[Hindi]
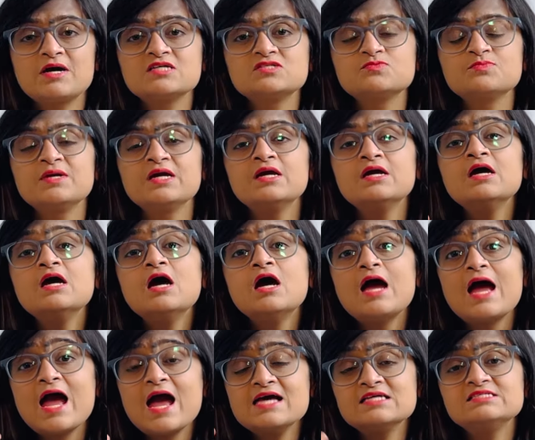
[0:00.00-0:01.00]
पास में
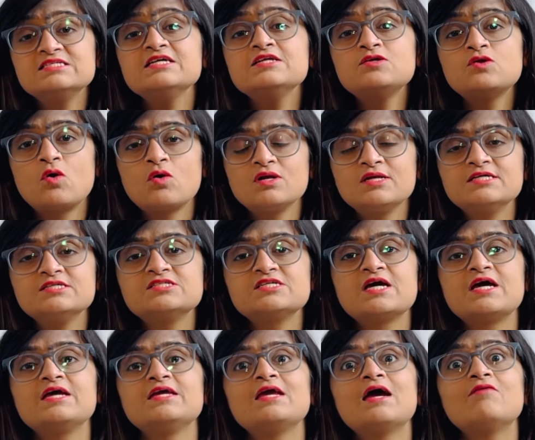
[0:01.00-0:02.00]
ऐसी नॉलेज
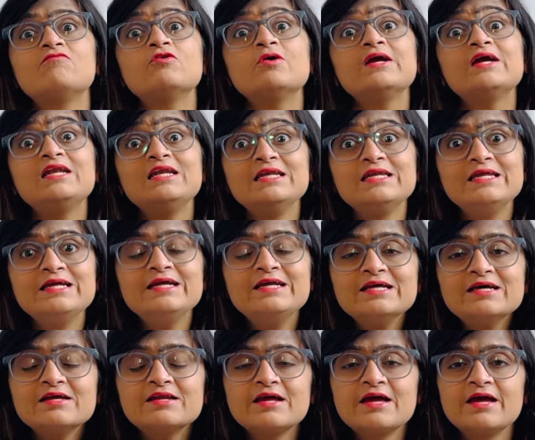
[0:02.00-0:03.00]
है या वो एक
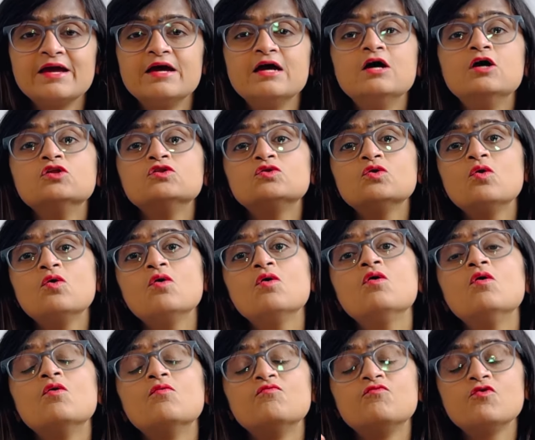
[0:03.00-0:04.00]
लीडर है तो
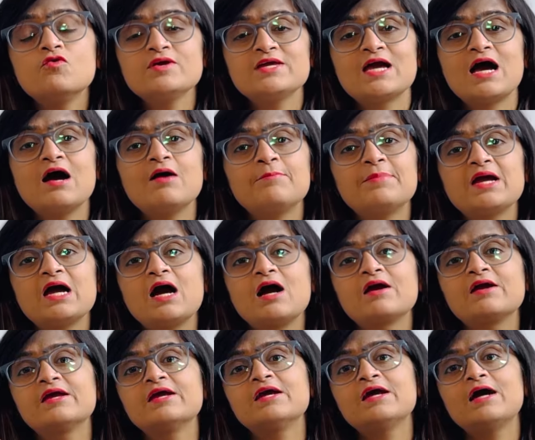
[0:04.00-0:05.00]
वो यहाँ पे
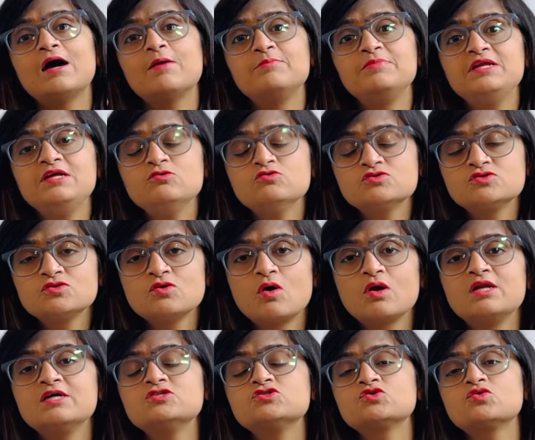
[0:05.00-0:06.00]
आके अपनी उस
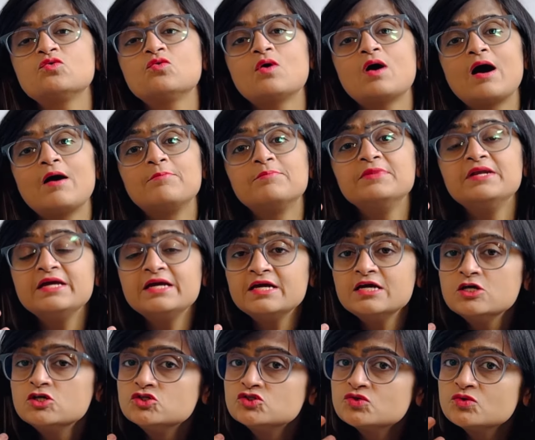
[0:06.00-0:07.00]
नॉलेज को अपने
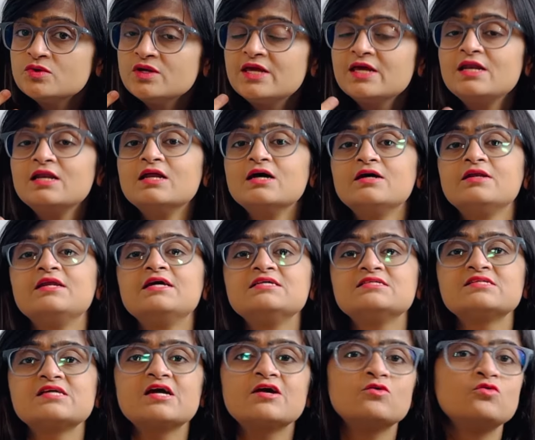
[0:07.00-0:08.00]
जो उनकी
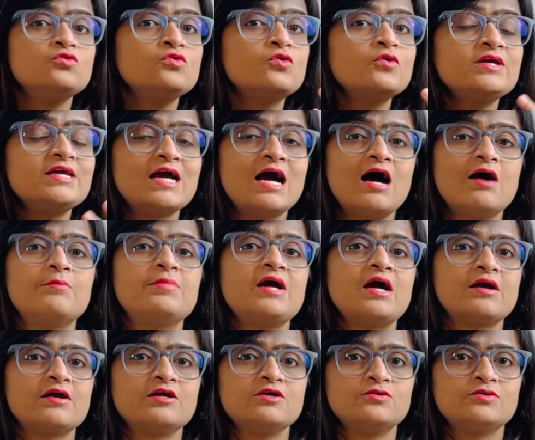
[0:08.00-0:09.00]
लर्निंग्स हैं उनको यहाँ पे
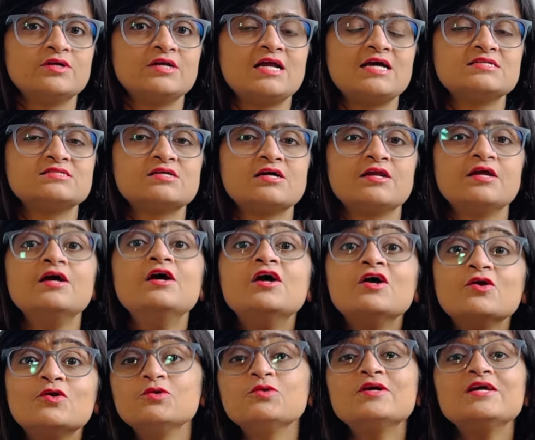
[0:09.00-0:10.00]
आके यूटिलाइज करें
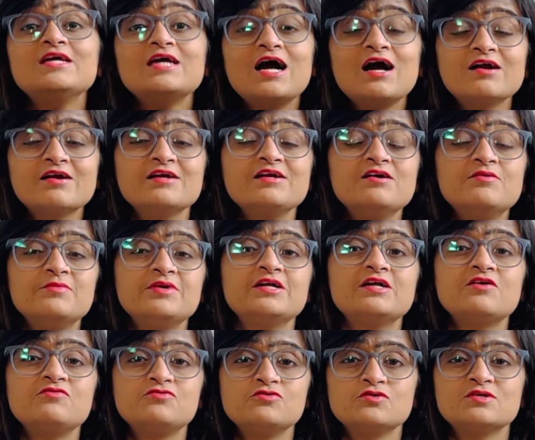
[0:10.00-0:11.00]
क्योंकि यहाँ की गवर्नमेंट
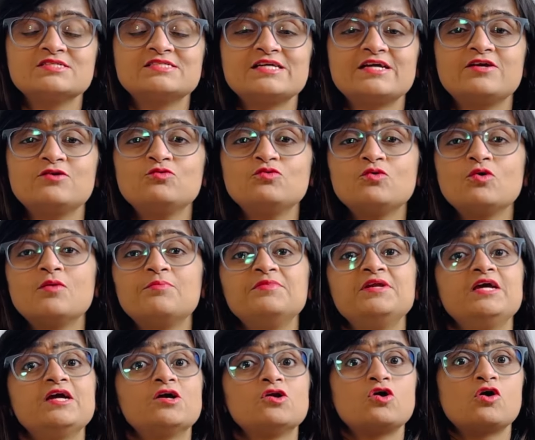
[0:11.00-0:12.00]
का फोकस है कि उनको
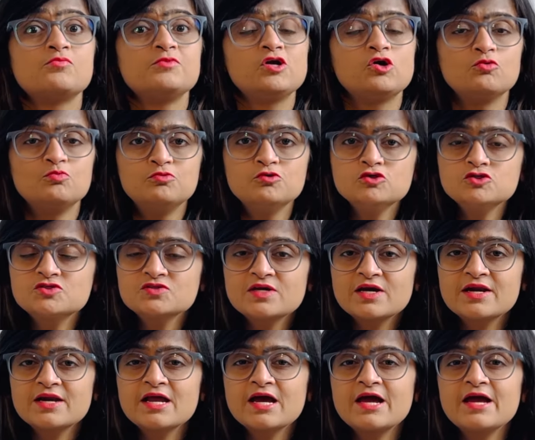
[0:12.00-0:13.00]
अपनी इकोनॉमी को बूस्ट
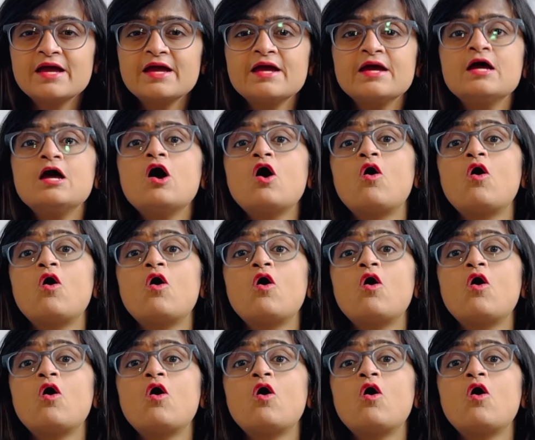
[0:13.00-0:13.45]
करना है